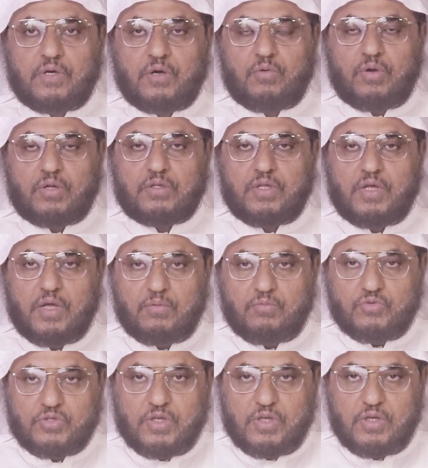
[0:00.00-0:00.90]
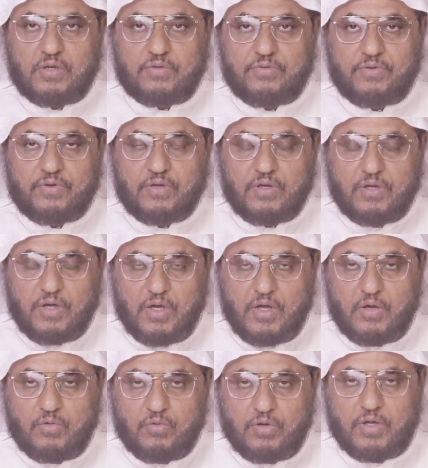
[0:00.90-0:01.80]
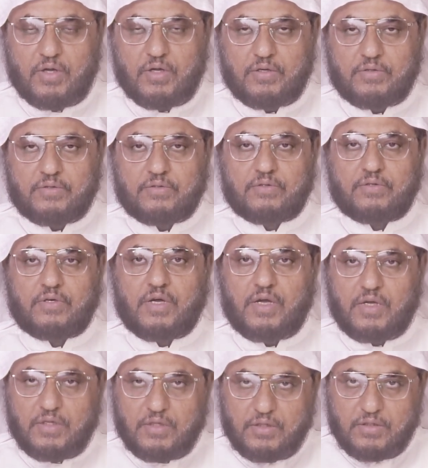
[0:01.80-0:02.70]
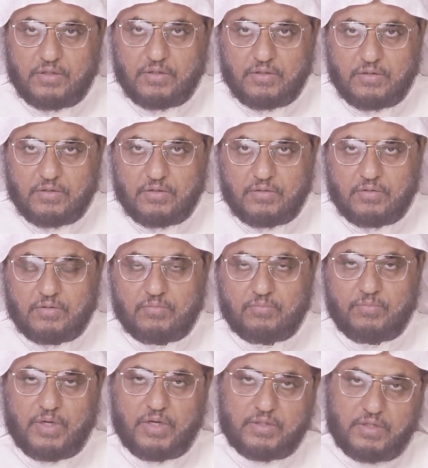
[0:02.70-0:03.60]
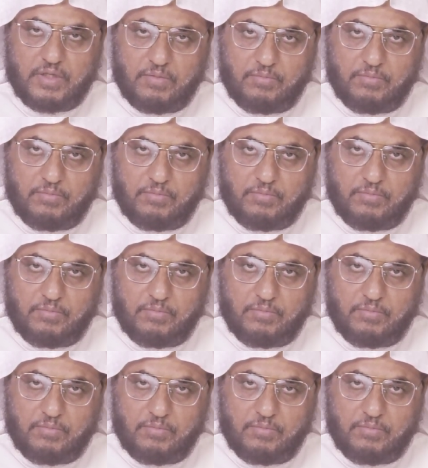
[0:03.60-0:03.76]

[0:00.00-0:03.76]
اوردها المصنف ها هنا اي بعد